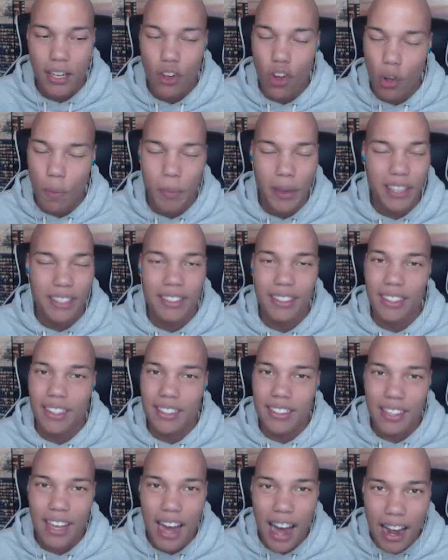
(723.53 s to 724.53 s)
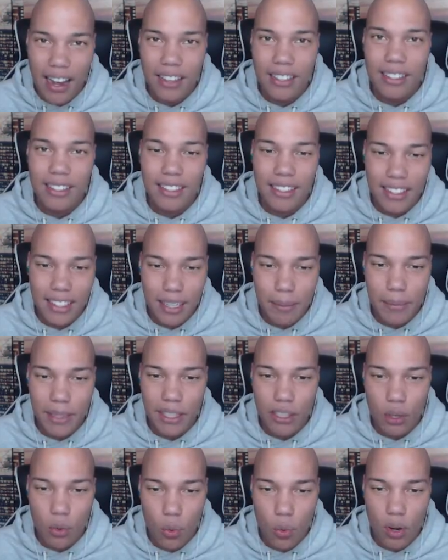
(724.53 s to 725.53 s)
der Knockback Stick, das sah alles
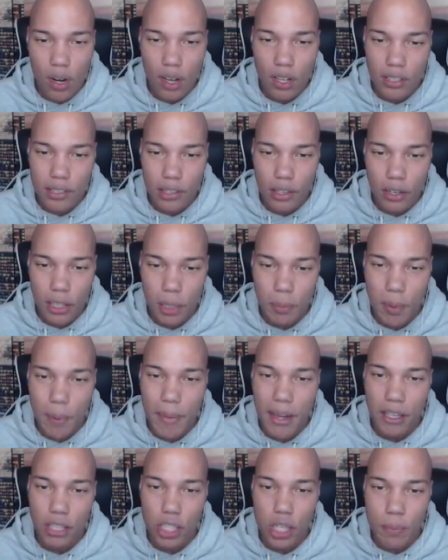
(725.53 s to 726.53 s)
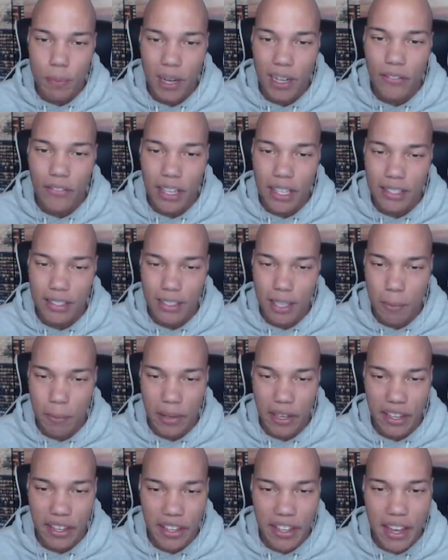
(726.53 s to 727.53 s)
ziemlich cool aus, Leute. Ich bin mal gespannt, welches
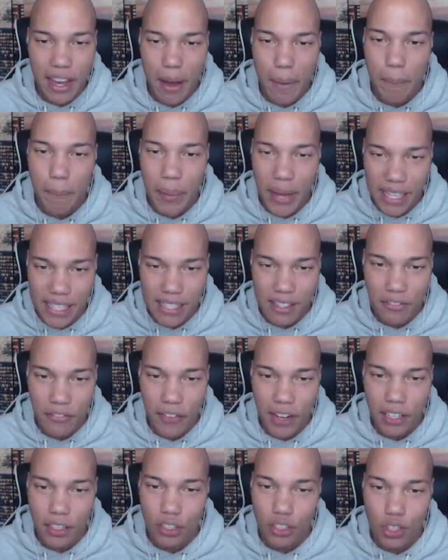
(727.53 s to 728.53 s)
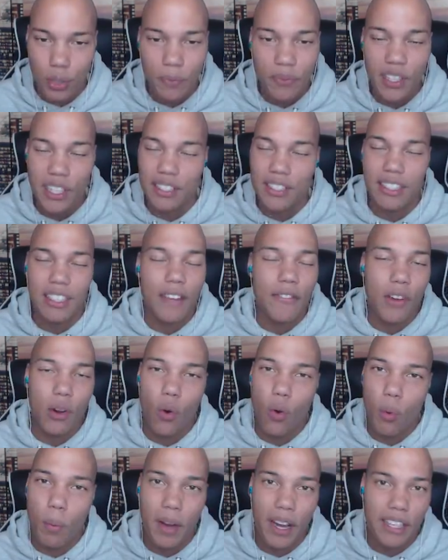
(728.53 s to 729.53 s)
TP ihr am besten fandet. Stimmt, wie gesagt, einfach
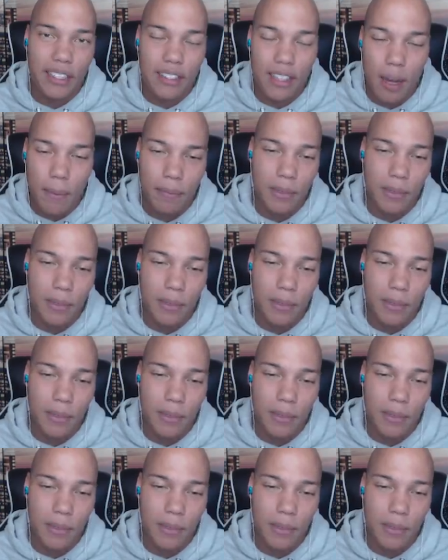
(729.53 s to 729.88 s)
oben rechts